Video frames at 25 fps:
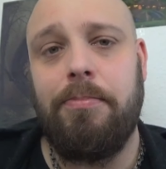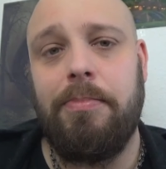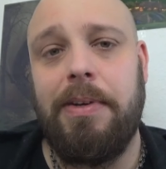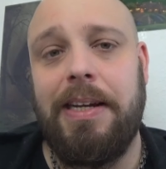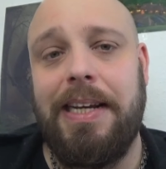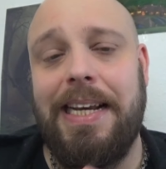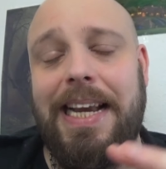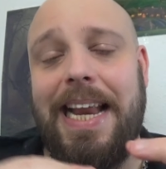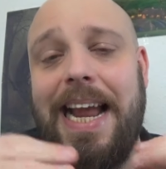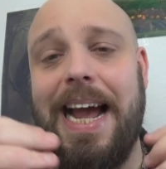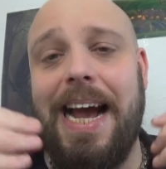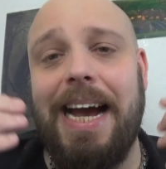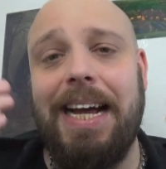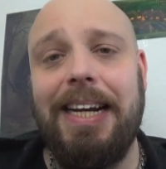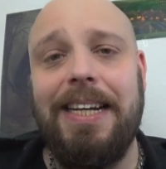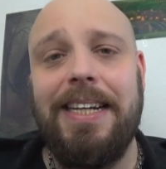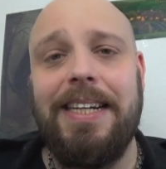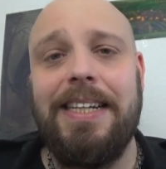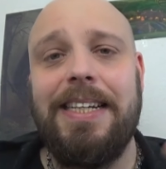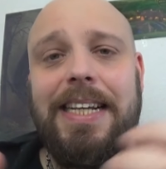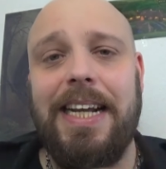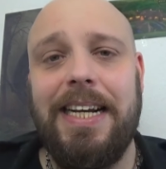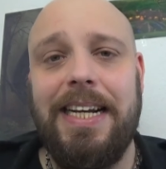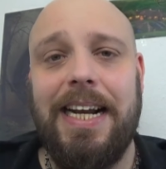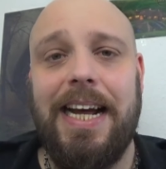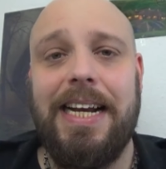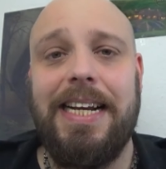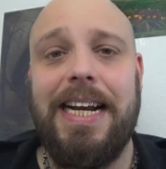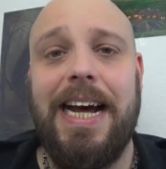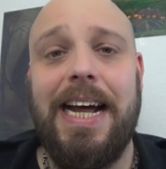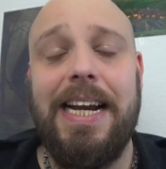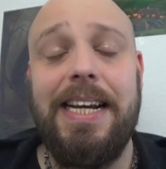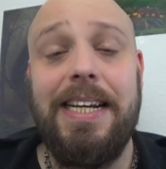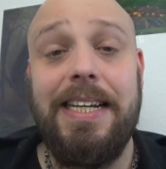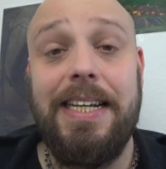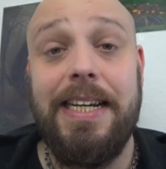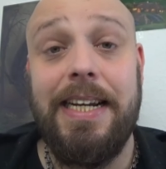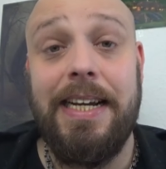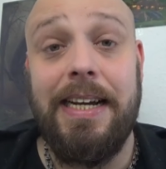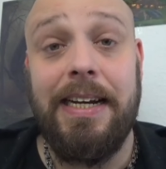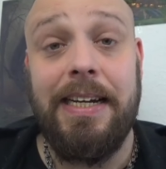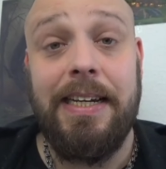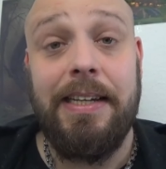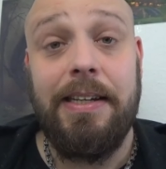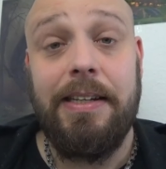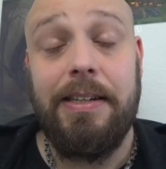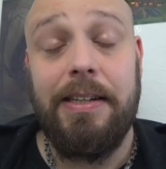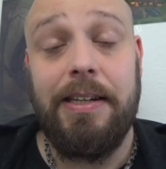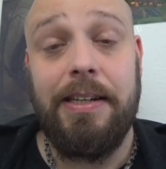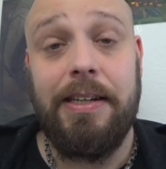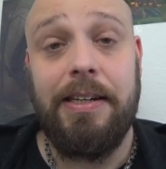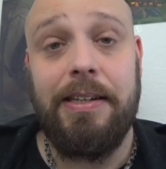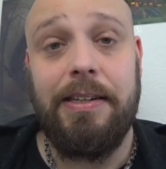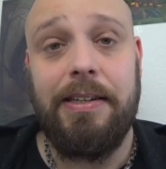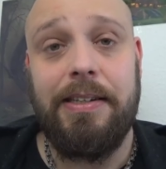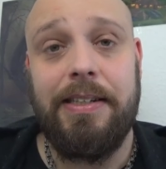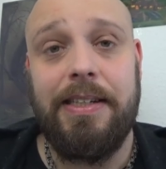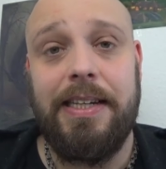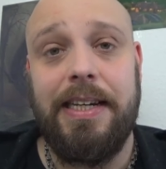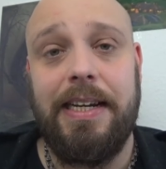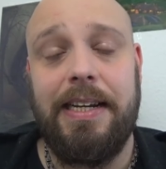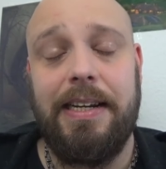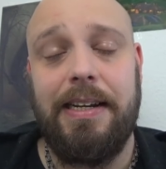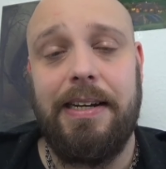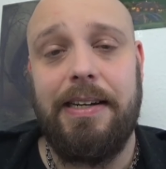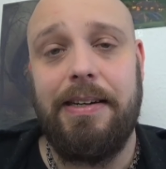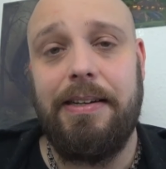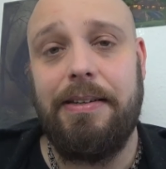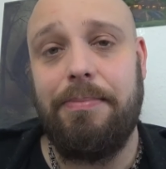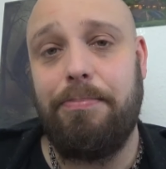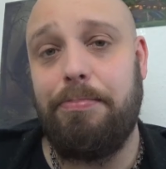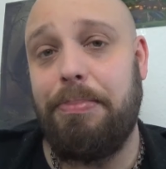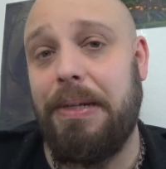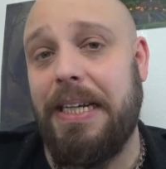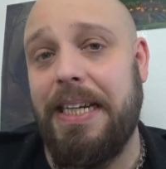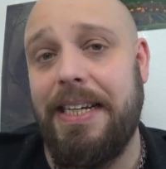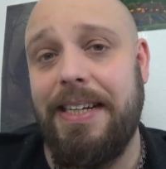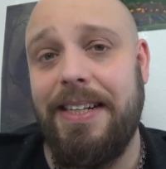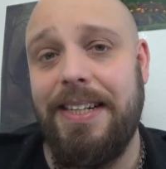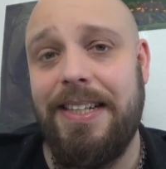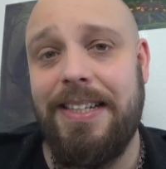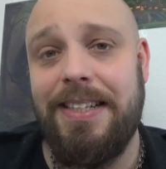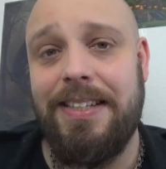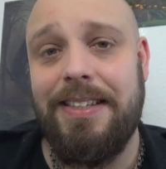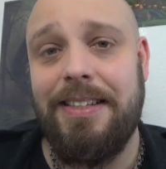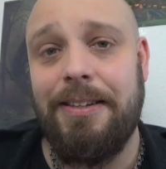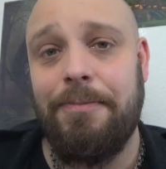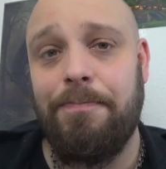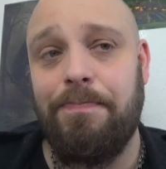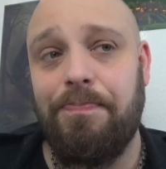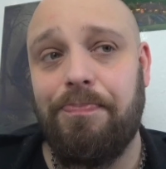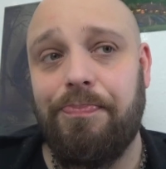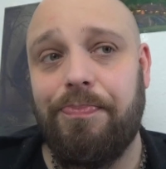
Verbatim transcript: lernen dann anhand der, äh, der Beans,